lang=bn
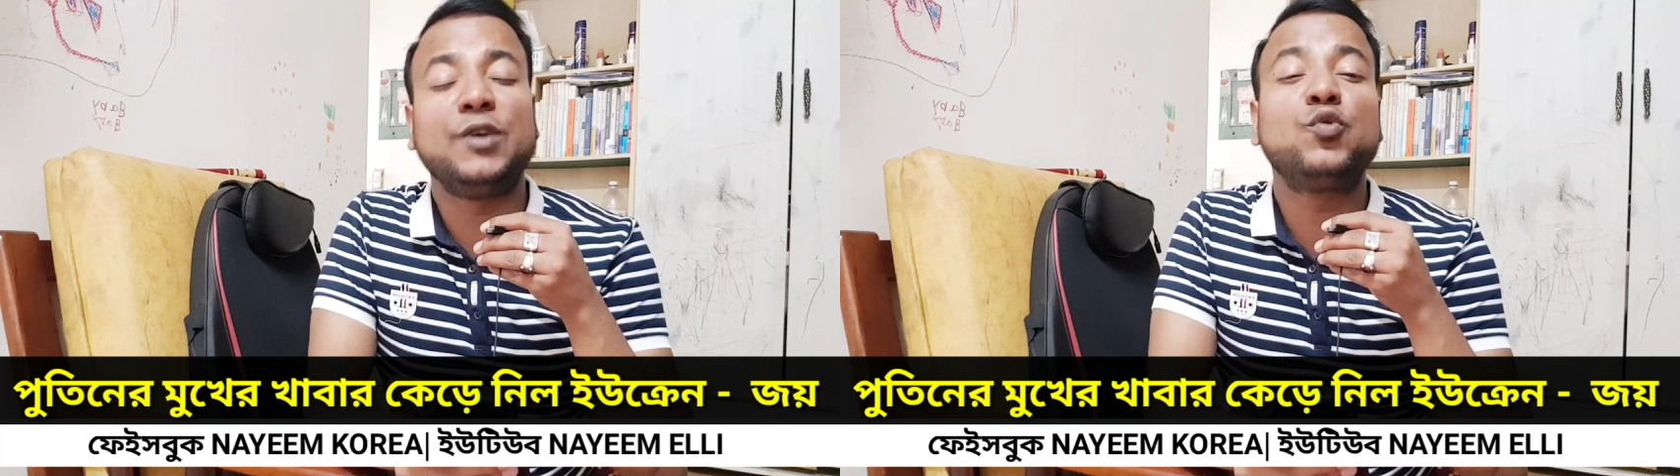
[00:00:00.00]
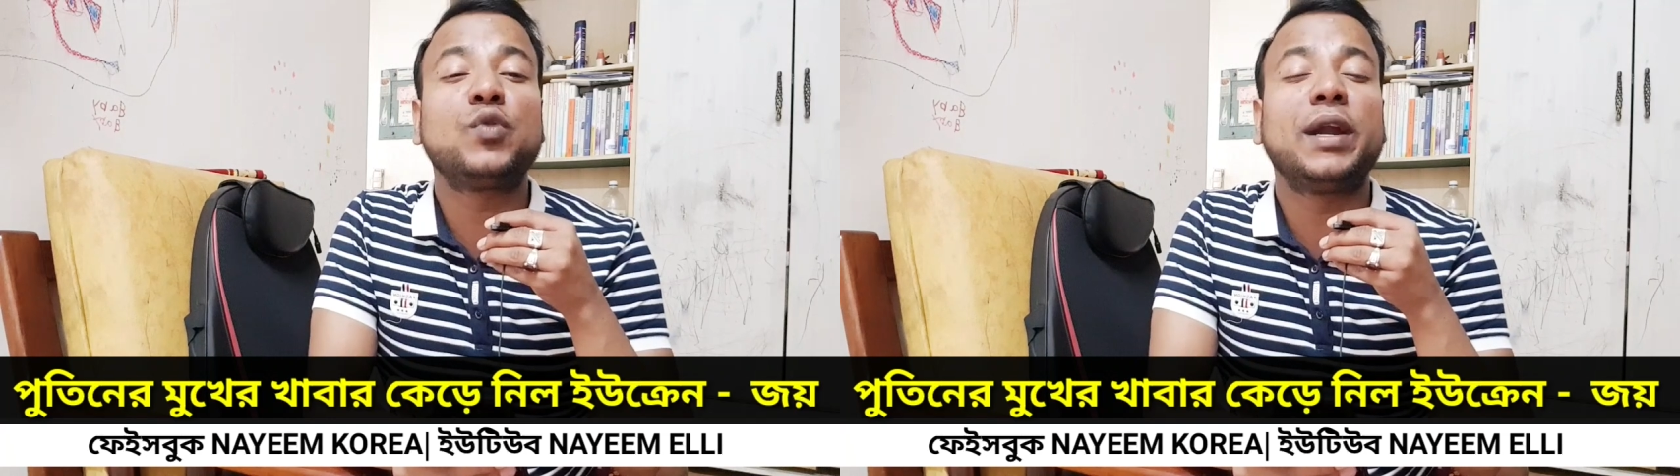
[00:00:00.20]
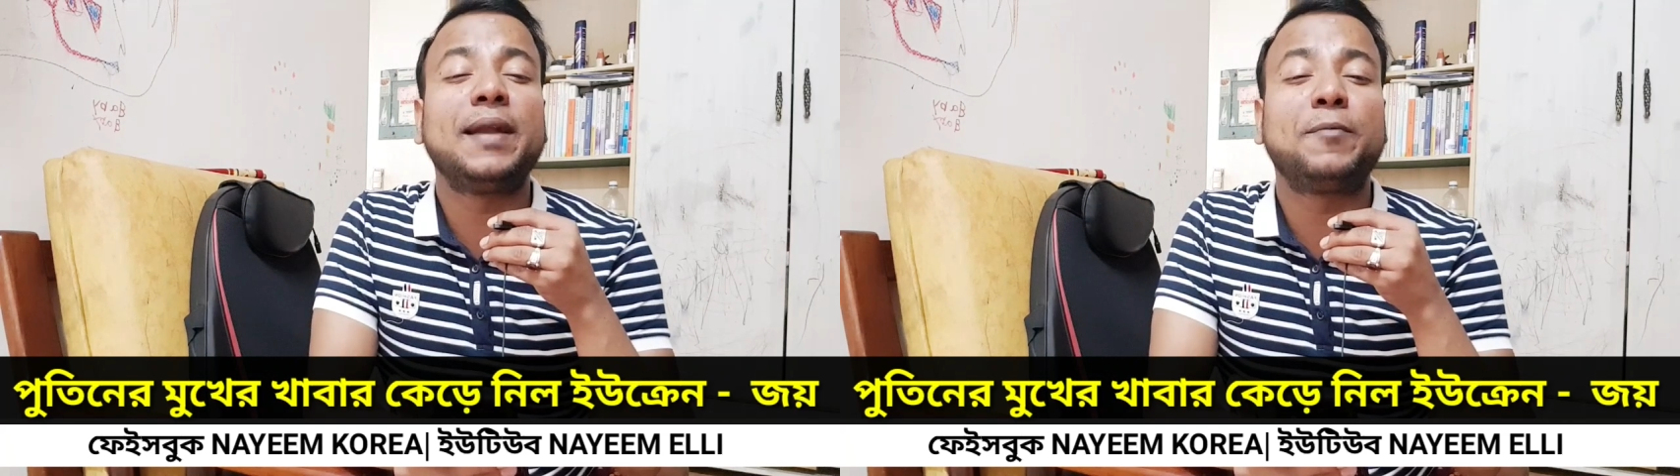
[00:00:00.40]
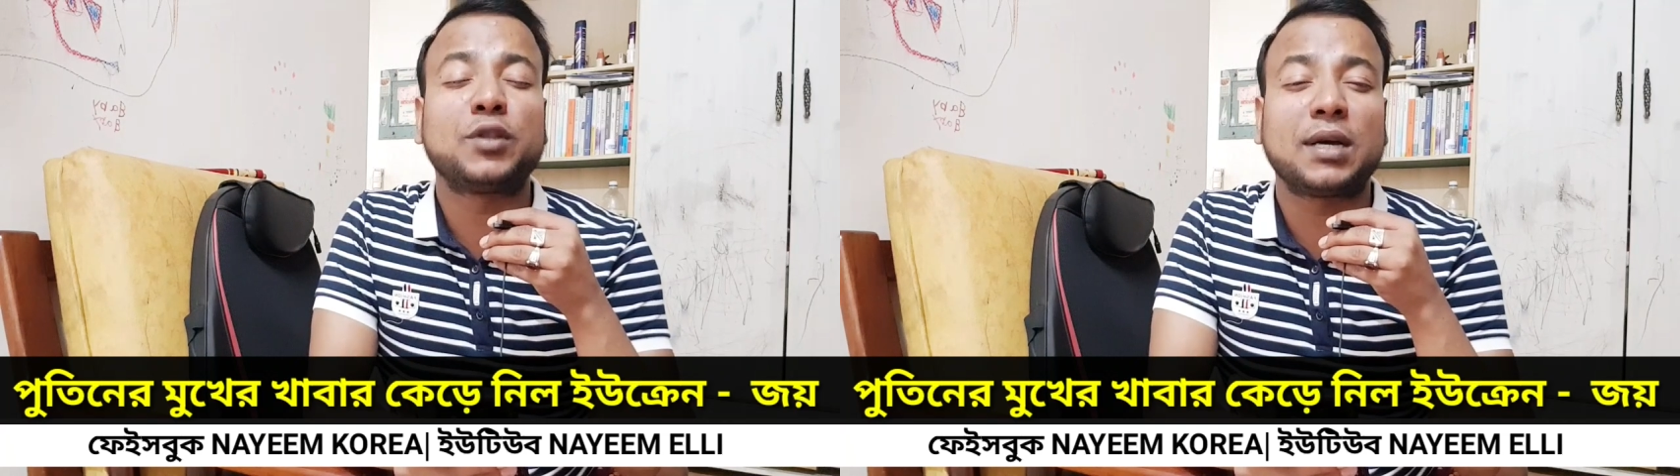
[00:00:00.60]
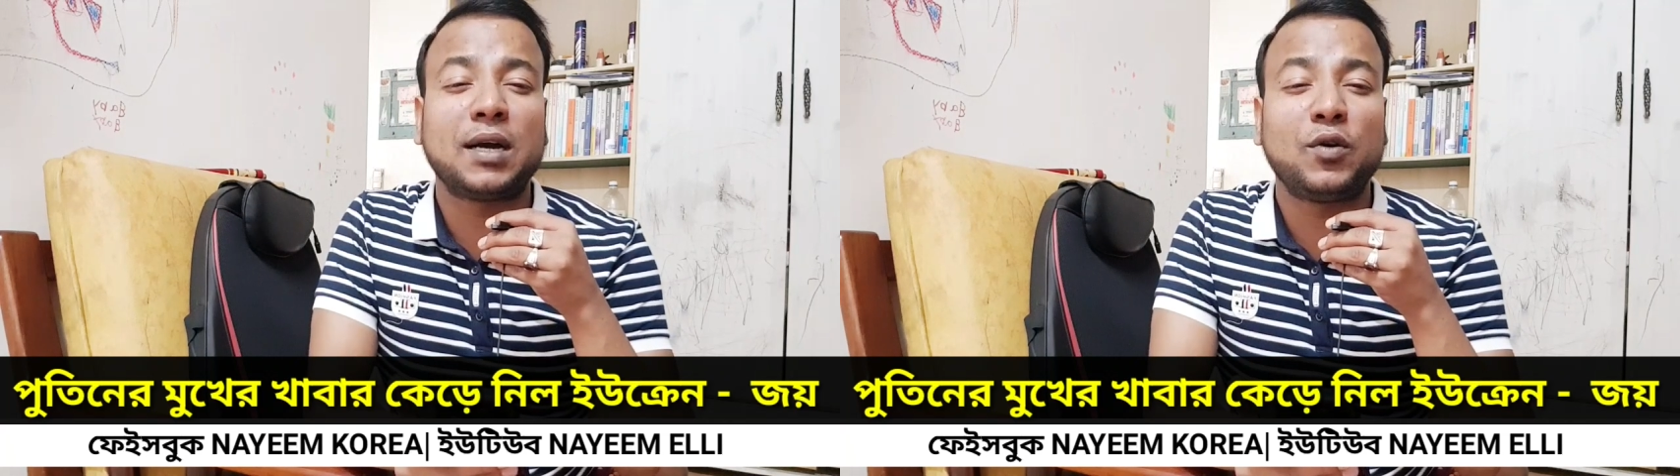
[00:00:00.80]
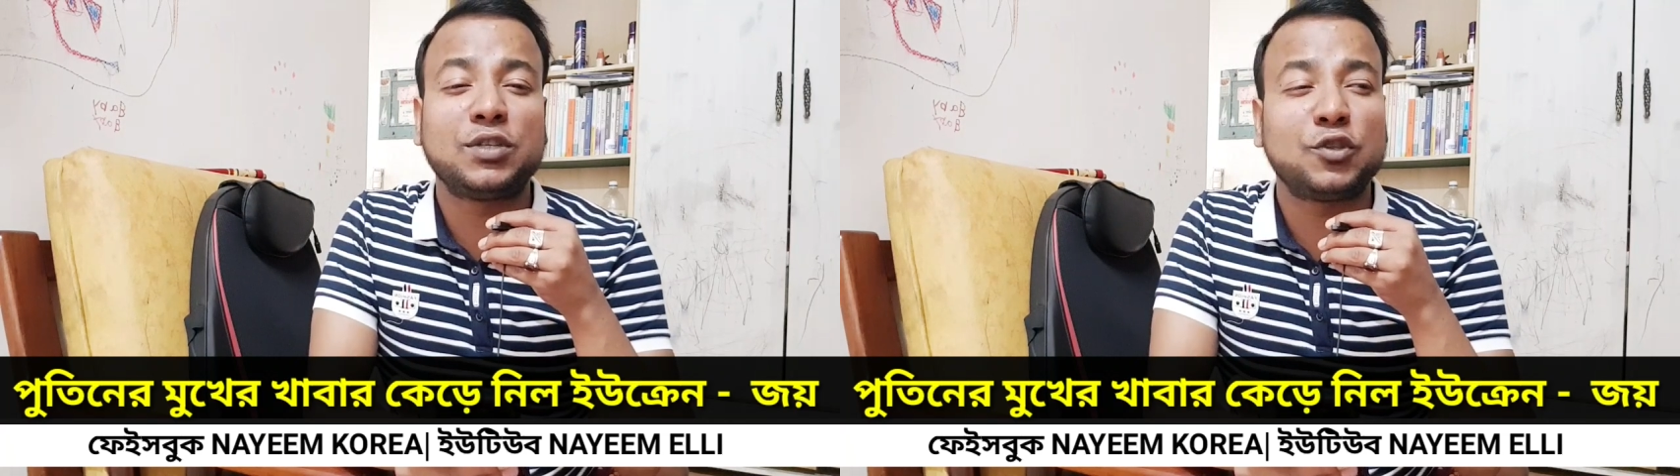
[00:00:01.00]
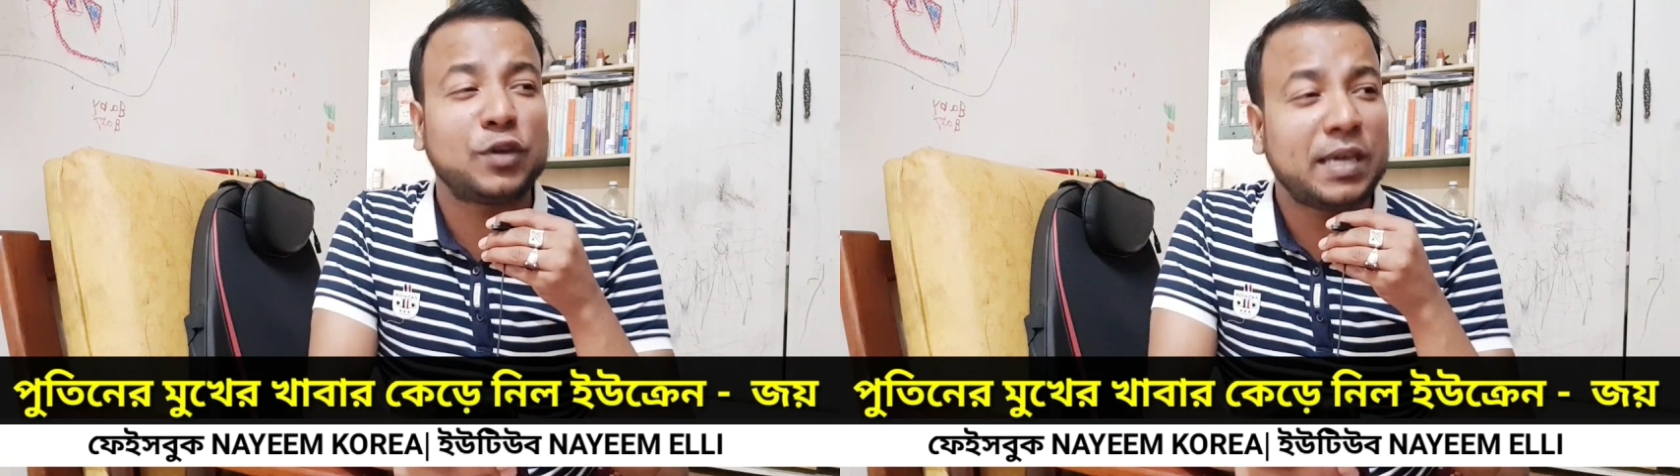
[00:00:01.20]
ইউক্রেনের পতাকা উড়ছে তো